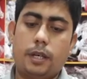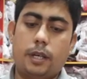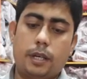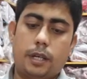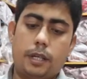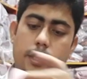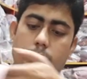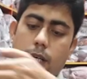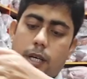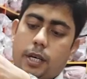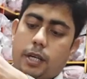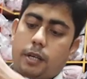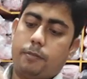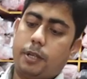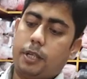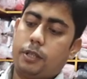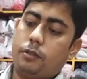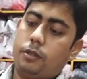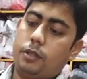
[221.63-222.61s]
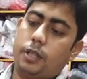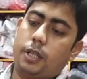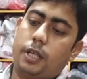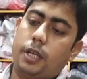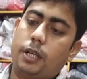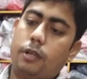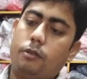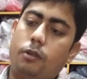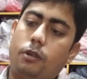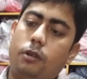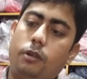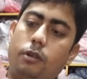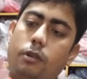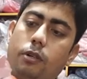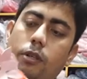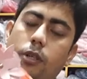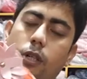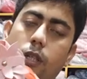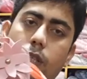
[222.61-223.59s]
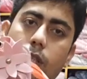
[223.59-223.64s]
এই যে আরেকটা ব্যাগ যদি দেখে এগুলো হলো
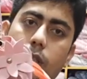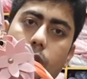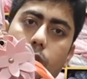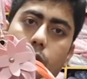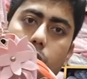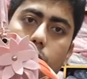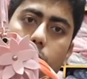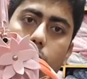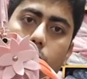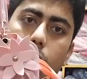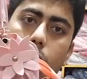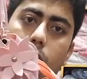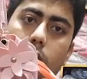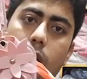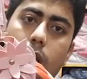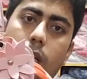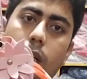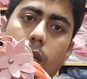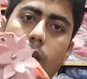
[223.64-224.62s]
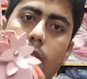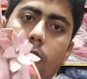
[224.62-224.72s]
তিনশো সত্তর টাকা